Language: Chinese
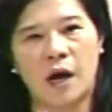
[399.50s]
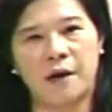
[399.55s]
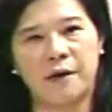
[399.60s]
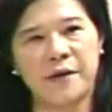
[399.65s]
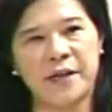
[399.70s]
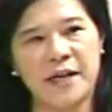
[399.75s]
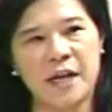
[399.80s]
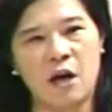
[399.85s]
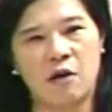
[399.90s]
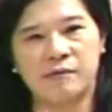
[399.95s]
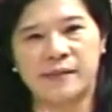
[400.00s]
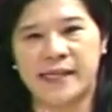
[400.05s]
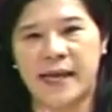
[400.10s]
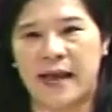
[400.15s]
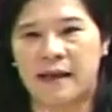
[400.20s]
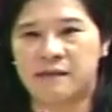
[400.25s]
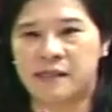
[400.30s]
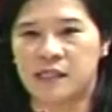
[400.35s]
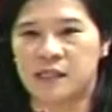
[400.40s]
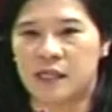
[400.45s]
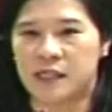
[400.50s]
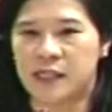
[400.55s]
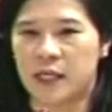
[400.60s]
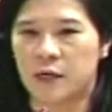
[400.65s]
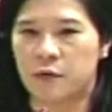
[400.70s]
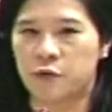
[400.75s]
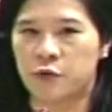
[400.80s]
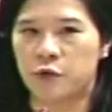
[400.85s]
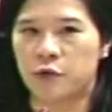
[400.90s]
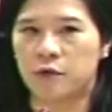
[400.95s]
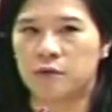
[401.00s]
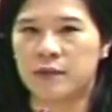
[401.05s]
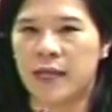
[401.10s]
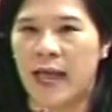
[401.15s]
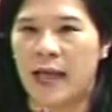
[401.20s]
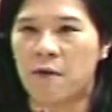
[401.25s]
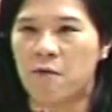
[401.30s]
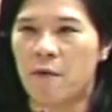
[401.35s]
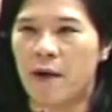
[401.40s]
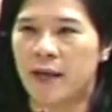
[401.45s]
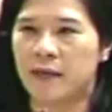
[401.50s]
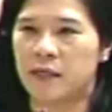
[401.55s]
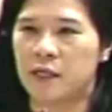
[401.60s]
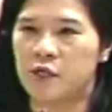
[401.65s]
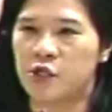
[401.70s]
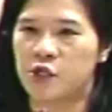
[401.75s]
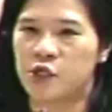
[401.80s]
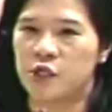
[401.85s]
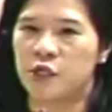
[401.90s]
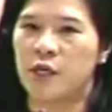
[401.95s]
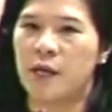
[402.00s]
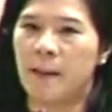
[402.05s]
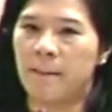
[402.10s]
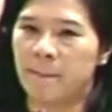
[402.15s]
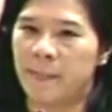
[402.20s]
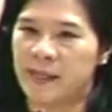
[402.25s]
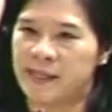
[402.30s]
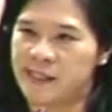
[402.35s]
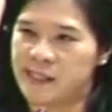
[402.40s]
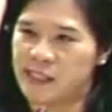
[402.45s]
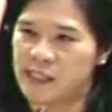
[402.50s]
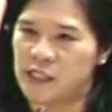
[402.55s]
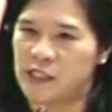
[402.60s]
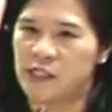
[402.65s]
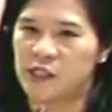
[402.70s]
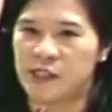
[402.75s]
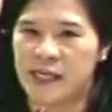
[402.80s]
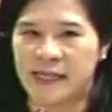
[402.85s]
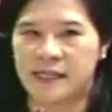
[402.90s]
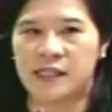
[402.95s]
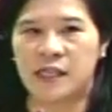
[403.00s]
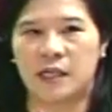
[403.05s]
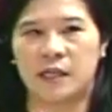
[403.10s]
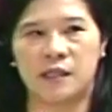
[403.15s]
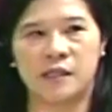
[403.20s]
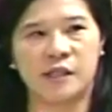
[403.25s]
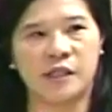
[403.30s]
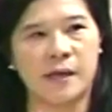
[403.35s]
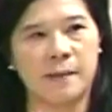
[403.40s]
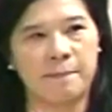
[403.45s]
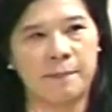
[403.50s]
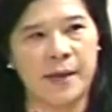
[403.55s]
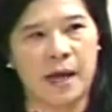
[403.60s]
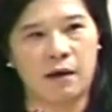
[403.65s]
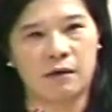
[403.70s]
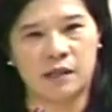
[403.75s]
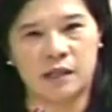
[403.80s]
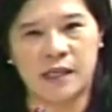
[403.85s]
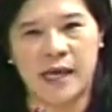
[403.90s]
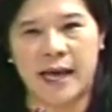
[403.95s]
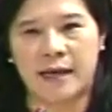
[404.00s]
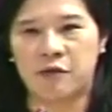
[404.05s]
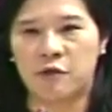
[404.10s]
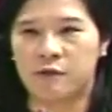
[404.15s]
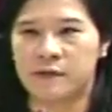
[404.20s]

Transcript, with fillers: 而利用这样子的程序瘫痪议事，本席在这里甚表遗憾。